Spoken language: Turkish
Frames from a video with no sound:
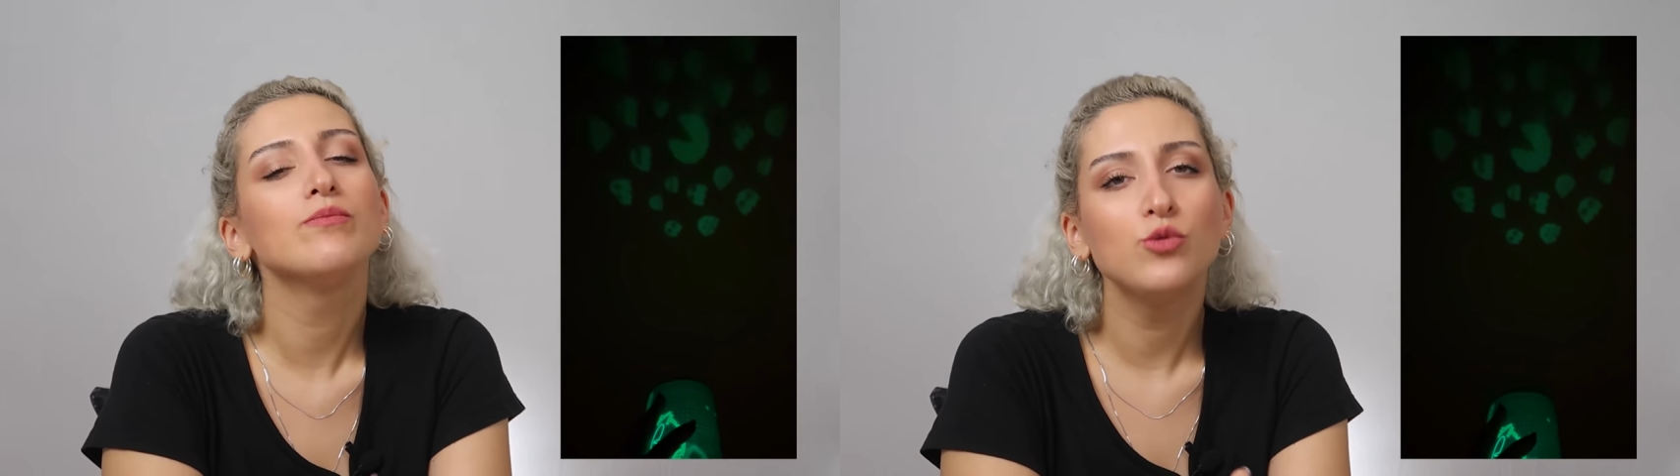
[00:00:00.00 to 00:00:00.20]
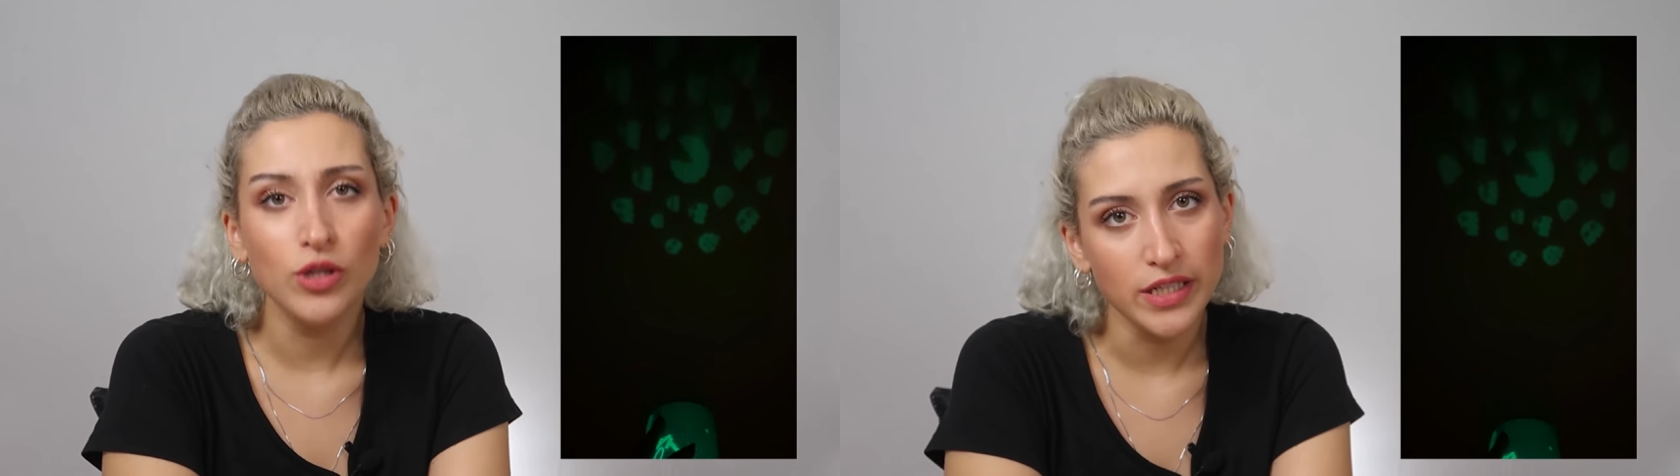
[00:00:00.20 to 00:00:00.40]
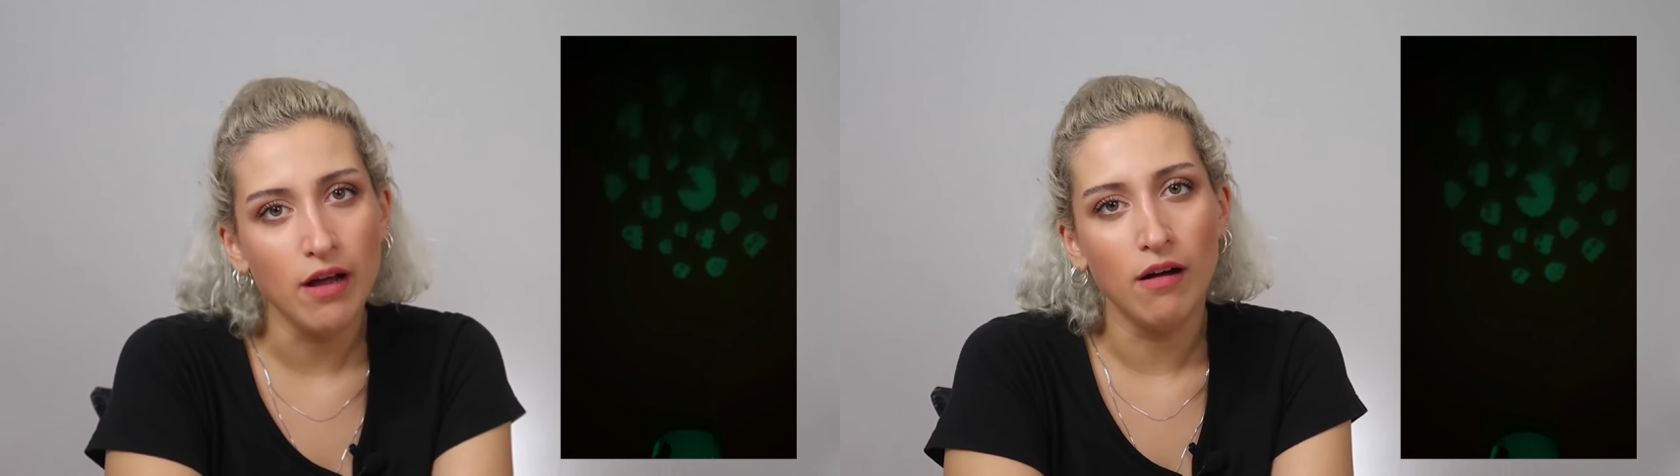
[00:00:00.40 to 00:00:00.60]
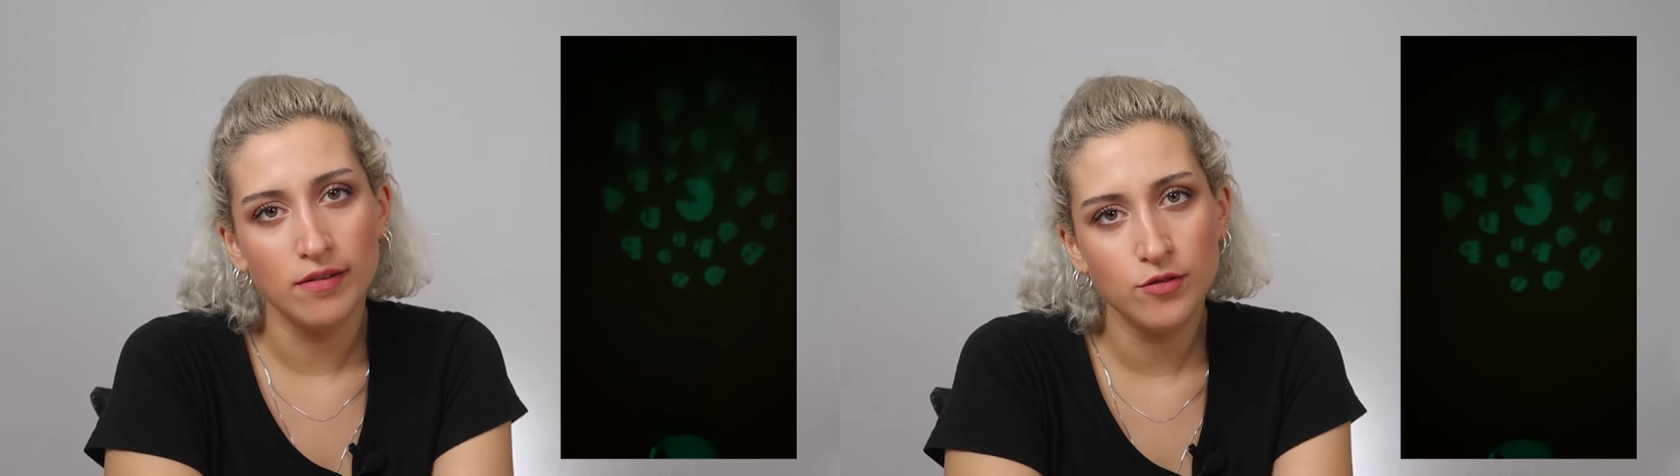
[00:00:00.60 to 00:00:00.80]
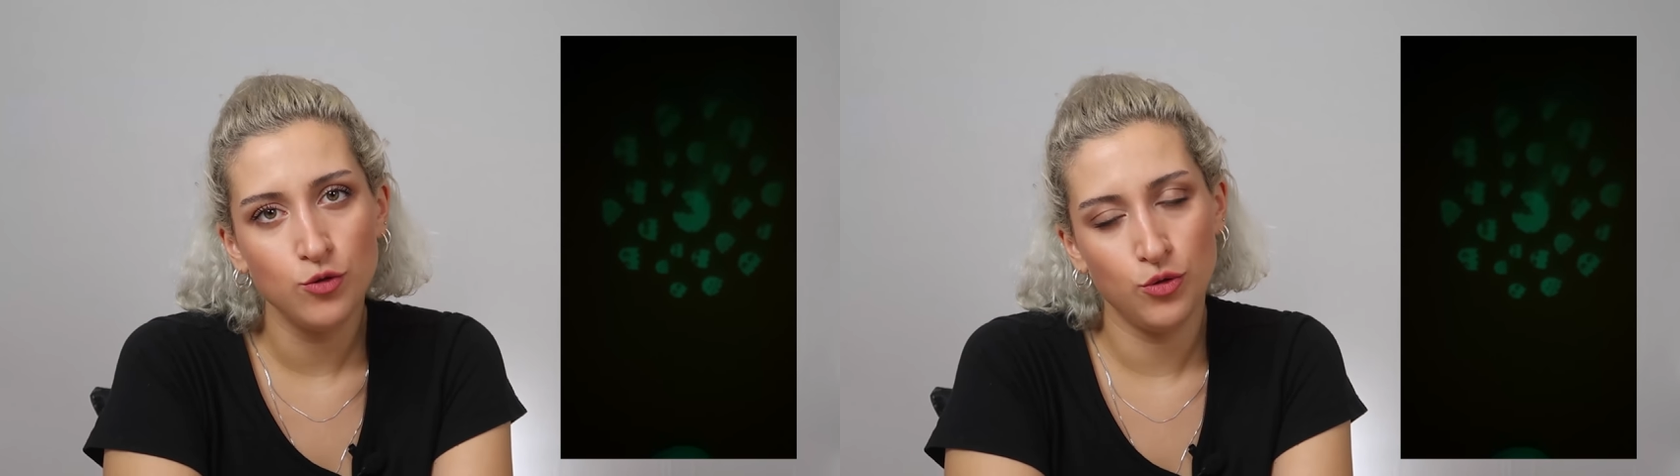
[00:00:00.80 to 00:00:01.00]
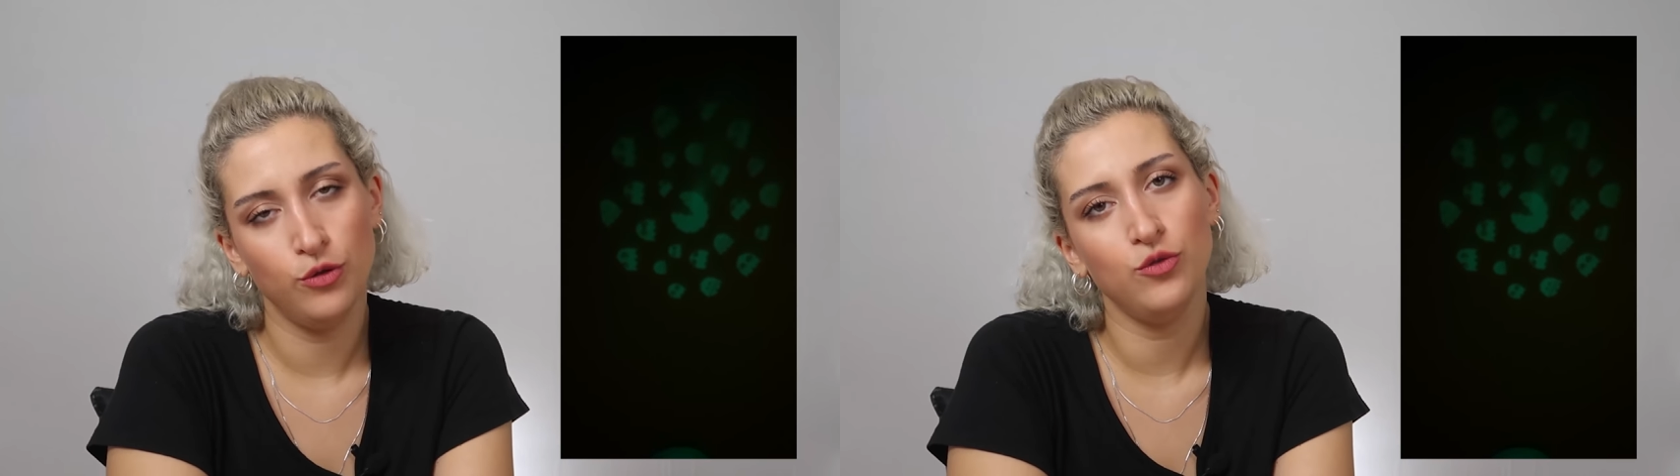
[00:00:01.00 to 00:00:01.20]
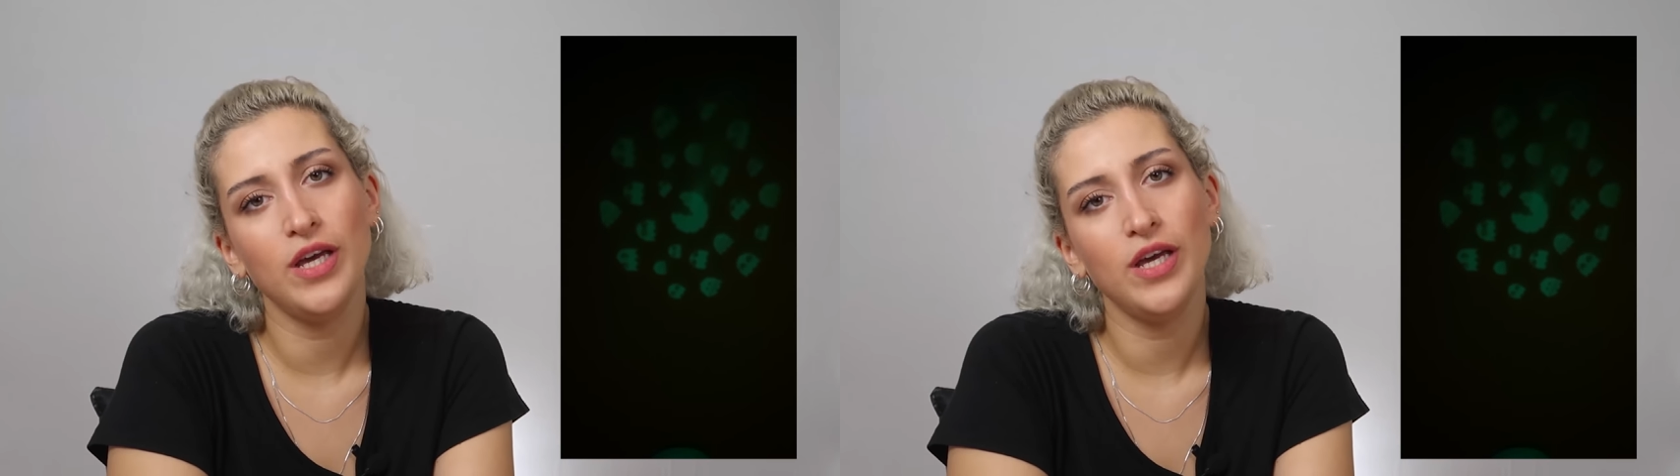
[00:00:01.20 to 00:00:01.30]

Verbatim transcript: Bu da yine 6 euroydu